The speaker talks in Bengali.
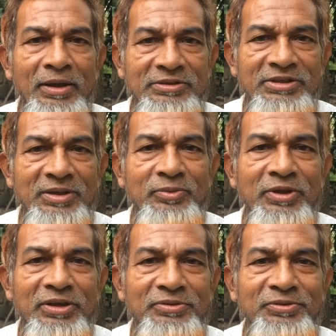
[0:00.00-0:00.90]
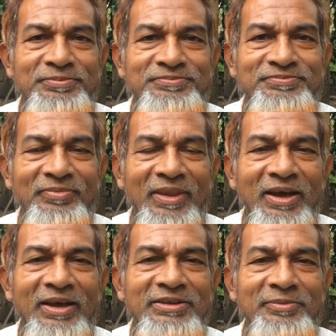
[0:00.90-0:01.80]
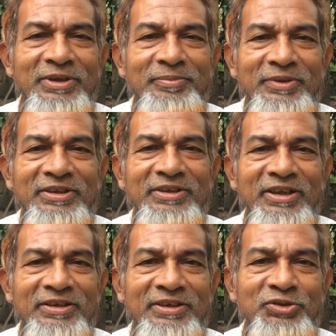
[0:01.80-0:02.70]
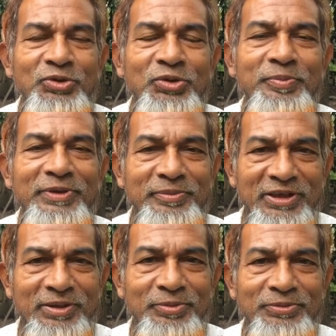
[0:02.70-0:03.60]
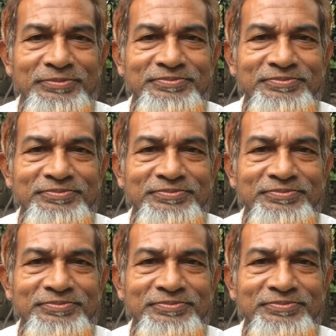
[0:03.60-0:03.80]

আসসালামু আলাইকুম আজ আমি আপনাদেরকে একটা যোগ ব্যায়াম দেখাবো